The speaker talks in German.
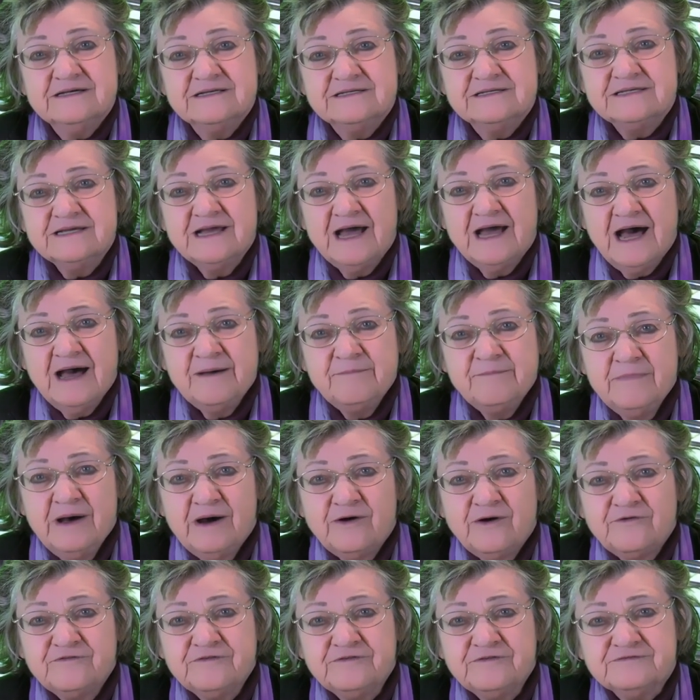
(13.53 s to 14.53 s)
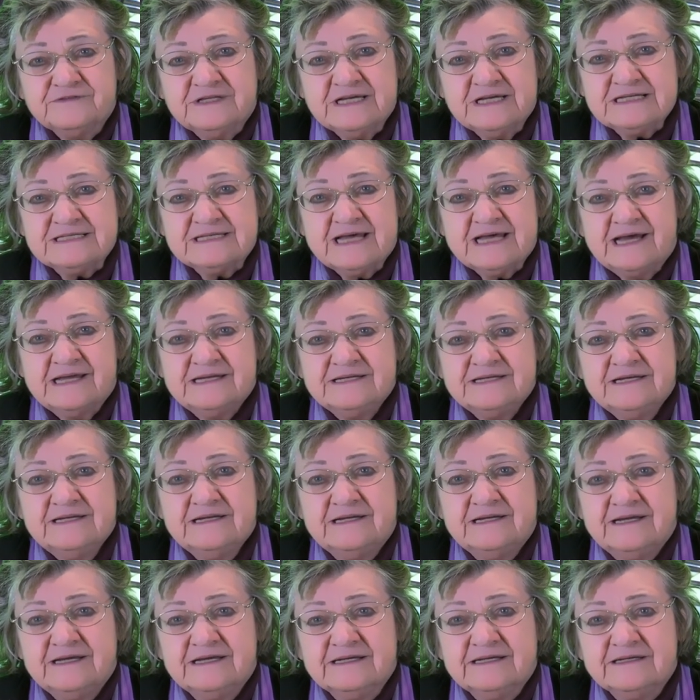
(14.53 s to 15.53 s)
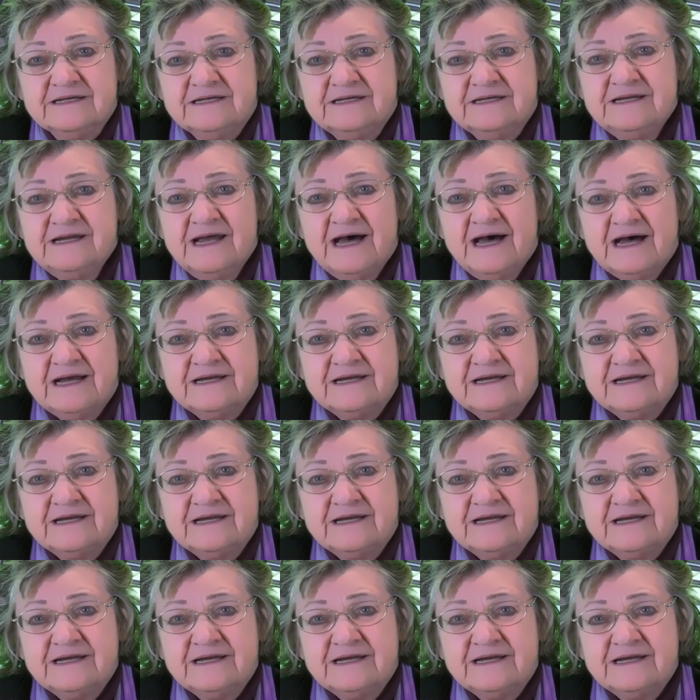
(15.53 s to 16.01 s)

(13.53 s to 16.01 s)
Sie haben auf der Seite in LinkedIn